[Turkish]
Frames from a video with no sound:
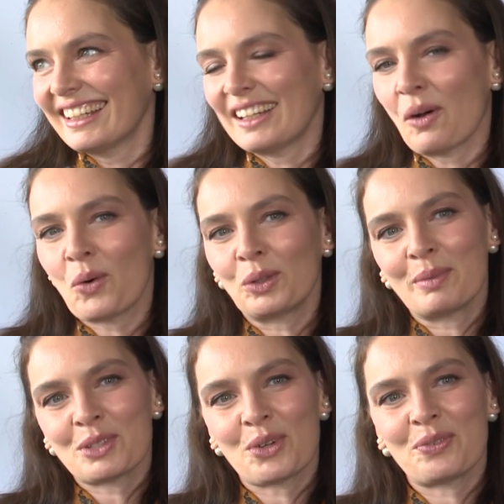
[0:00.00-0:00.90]
e,
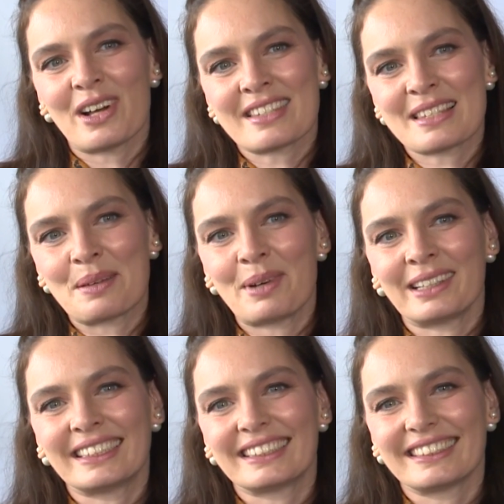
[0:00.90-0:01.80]
oğluma çok fazla
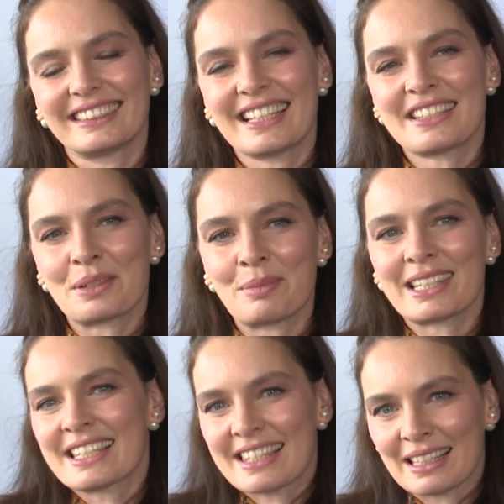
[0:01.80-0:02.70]
zaman
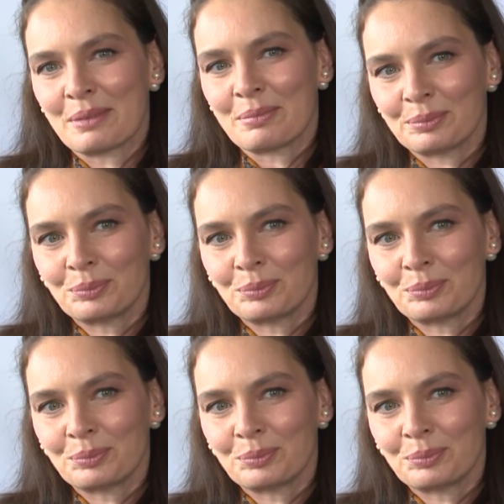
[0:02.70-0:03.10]
geçirmek istedim.